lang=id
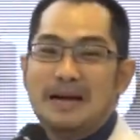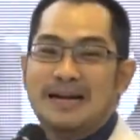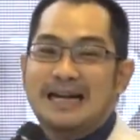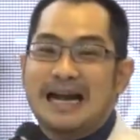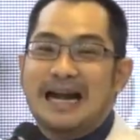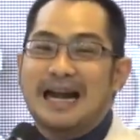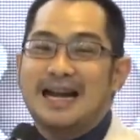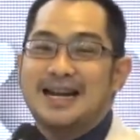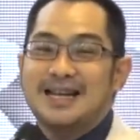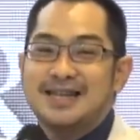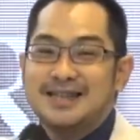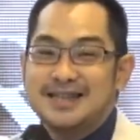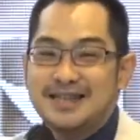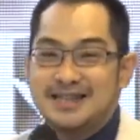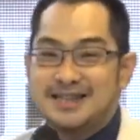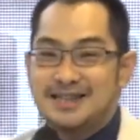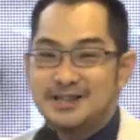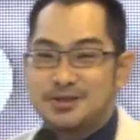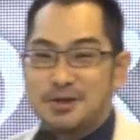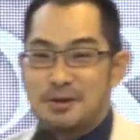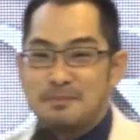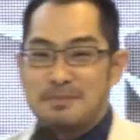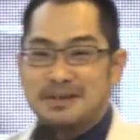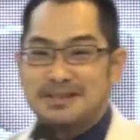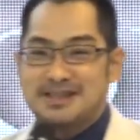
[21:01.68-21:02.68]
kali nih,
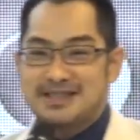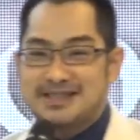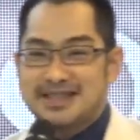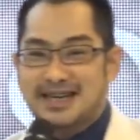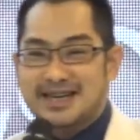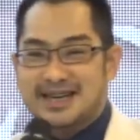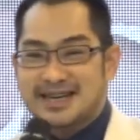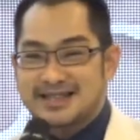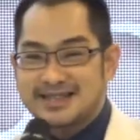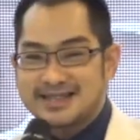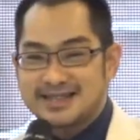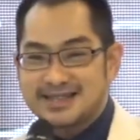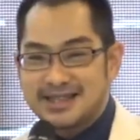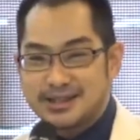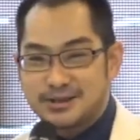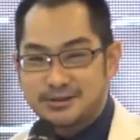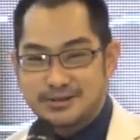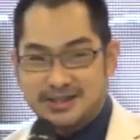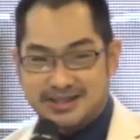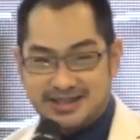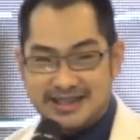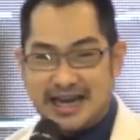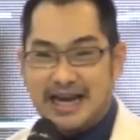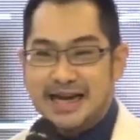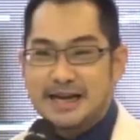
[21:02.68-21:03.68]
coba di Jakarta situ,
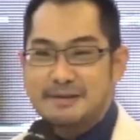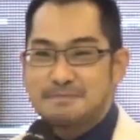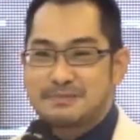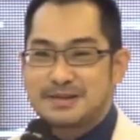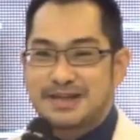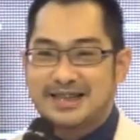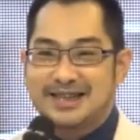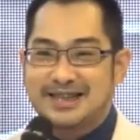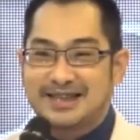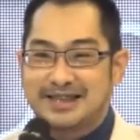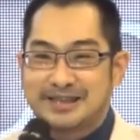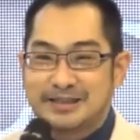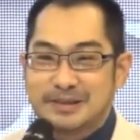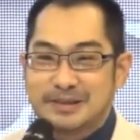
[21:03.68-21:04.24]
disalib saya.